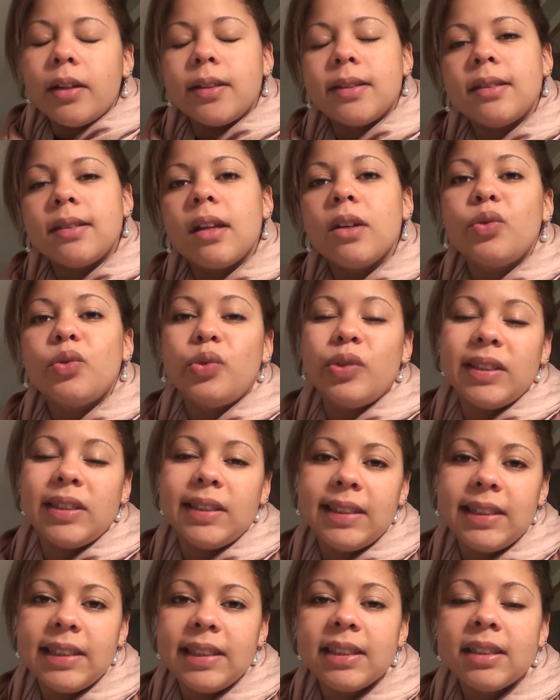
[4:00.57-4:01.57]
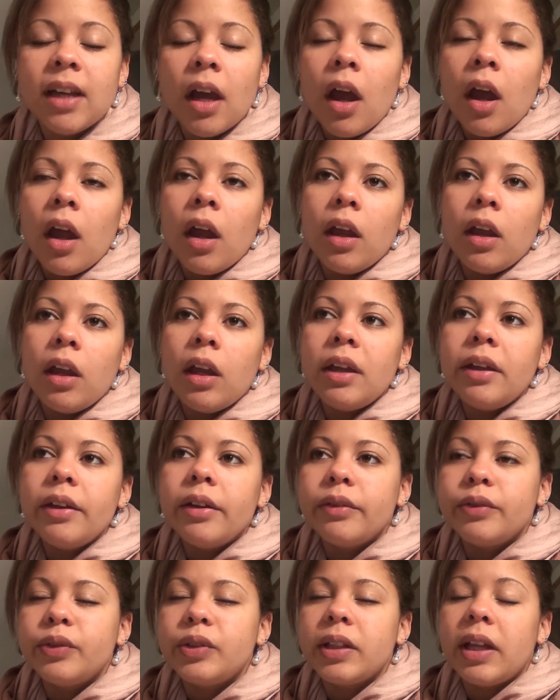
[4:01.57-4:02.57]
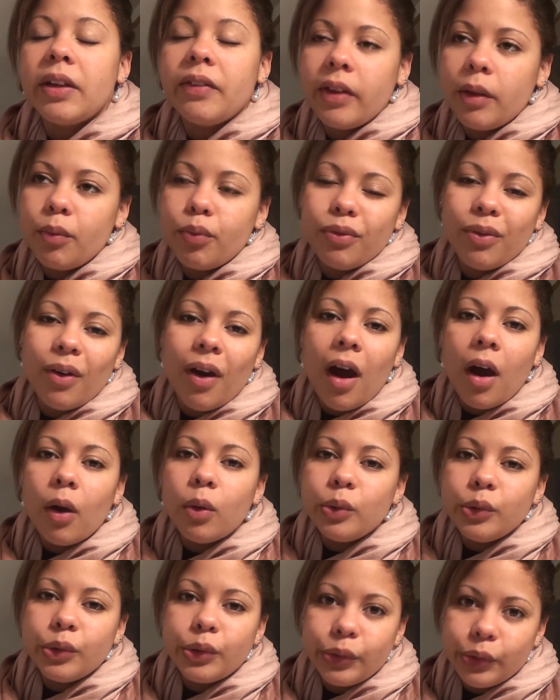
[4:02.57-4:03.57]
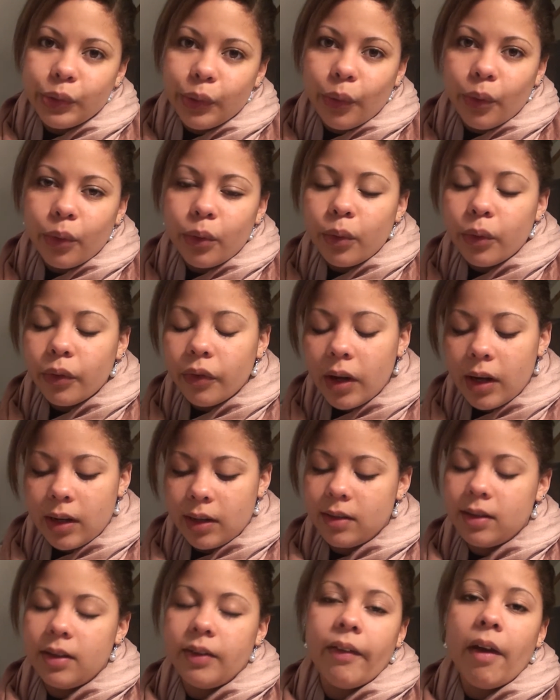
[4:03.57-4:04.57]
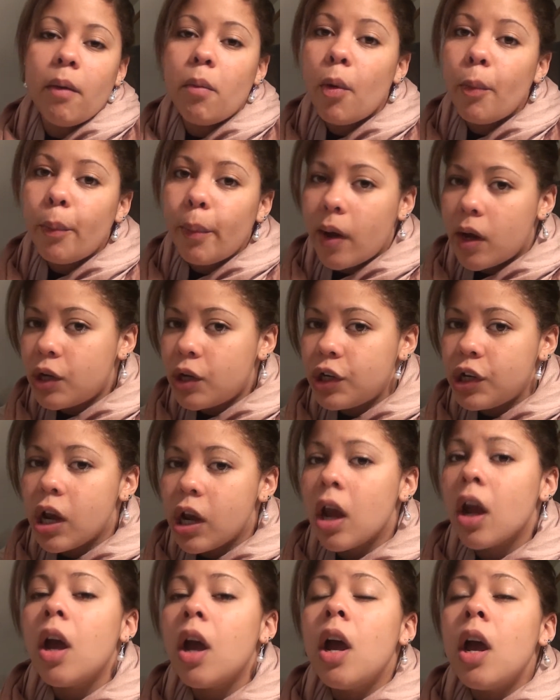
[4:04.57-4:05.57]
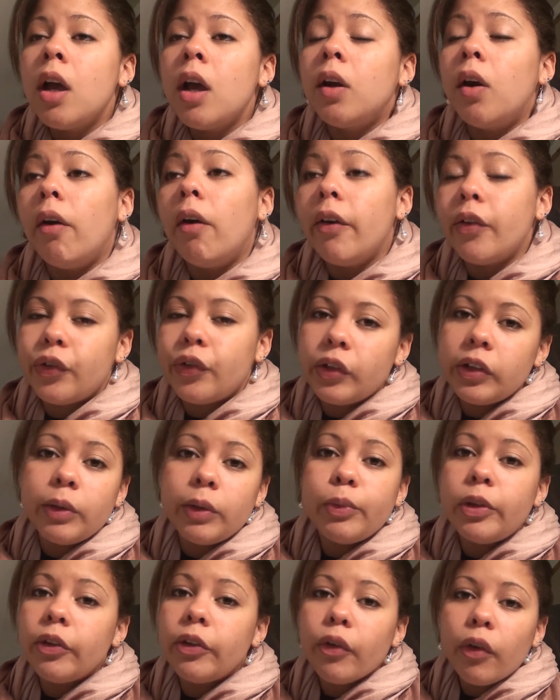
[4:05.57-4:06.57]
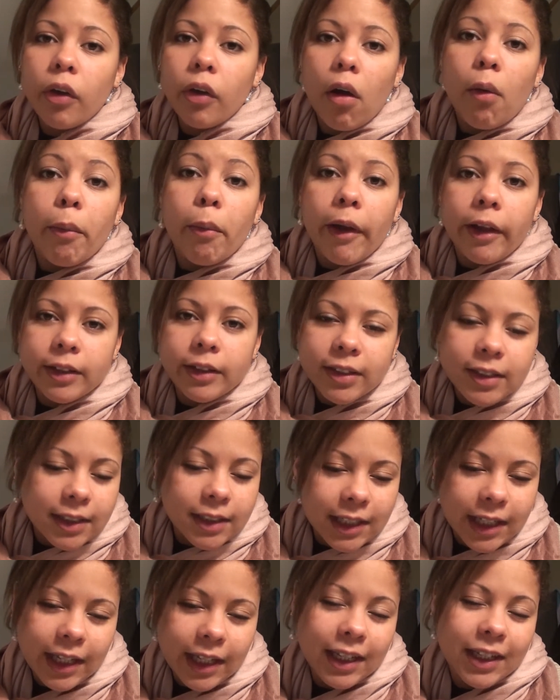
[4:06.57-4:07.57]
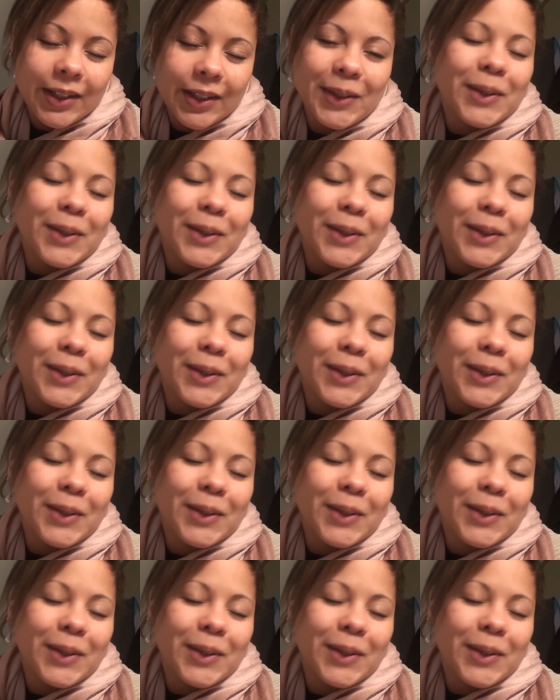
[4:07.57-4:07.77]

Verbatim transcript: 5 euh, ou 6 et euh, vous en avez pour 1 ou 2 euros, voilà, c'est vraiment pas cher. c'est des petits trucs en plastique